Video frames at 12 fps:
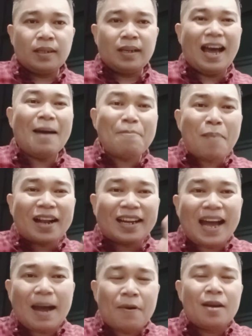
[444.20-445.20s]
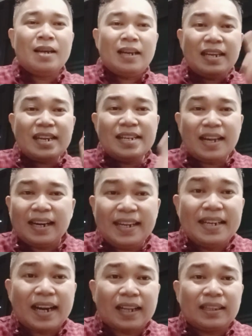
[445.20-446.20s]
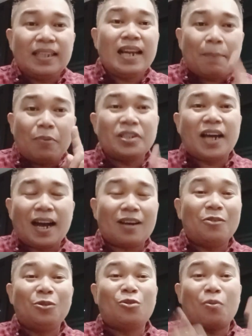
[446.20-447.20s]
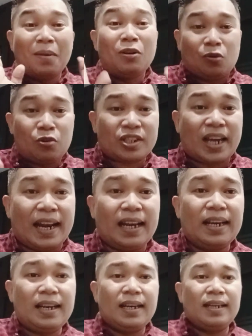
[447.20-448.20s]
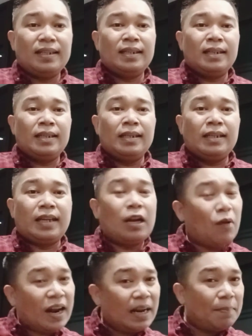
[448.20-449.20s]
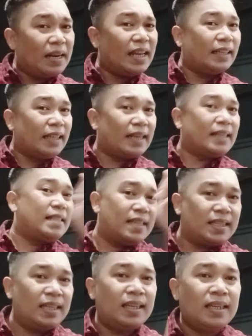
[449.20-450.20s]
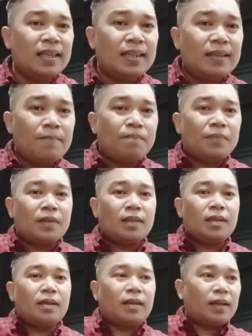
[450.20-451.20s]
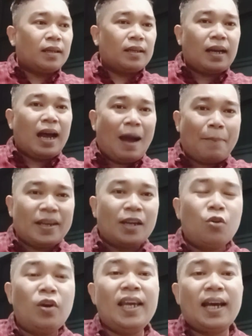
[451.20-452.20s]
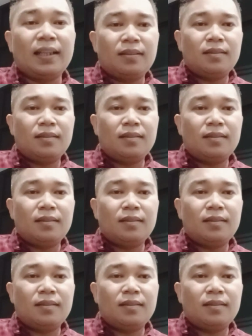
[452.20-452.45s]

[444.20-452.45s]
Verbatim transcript: Apakah leader-leader tidak punya hak untuk meluruskan? Lalu Anda melihat dari sisi apa yang lu lihat.